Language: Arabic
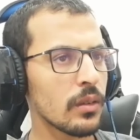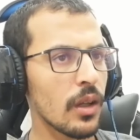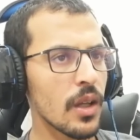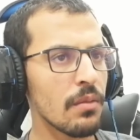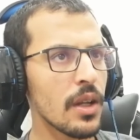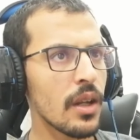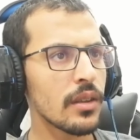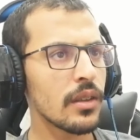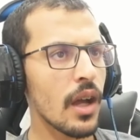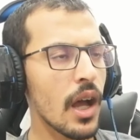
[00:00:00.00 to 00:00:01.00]
طيب هنا
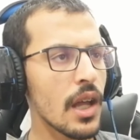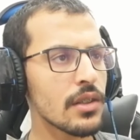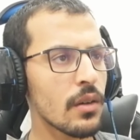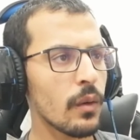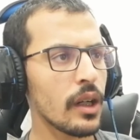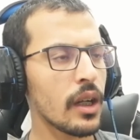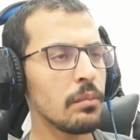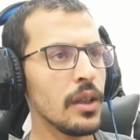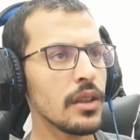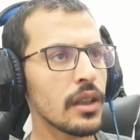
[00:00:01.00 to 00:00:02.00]
التاجر وانا
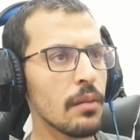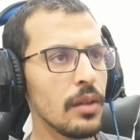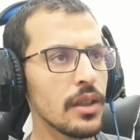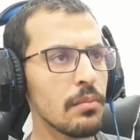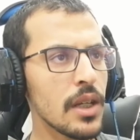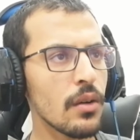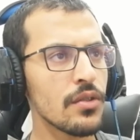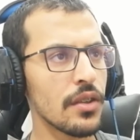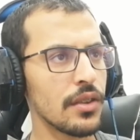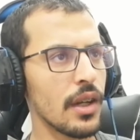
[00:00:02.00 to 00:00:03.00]
كم عندي كم عندي
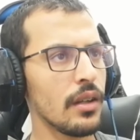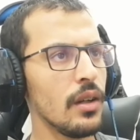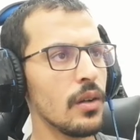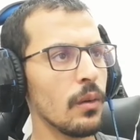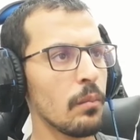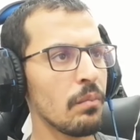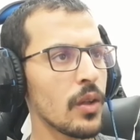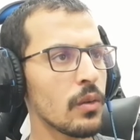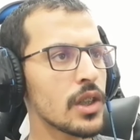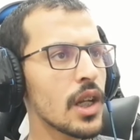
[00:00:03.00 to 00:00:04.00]
106 حلو
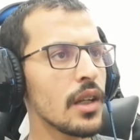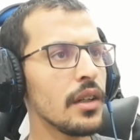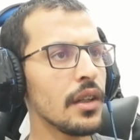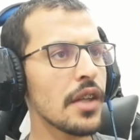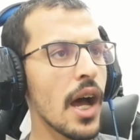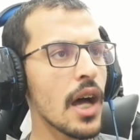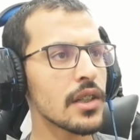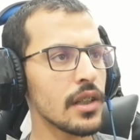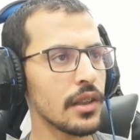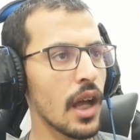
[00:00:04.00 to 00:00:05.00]
وش
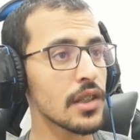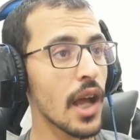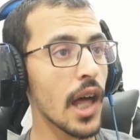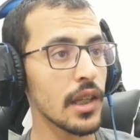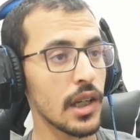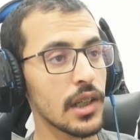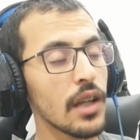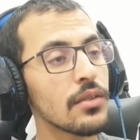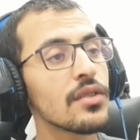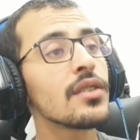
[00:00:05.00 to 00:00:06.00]
نحتاج نحتاج هذه عشان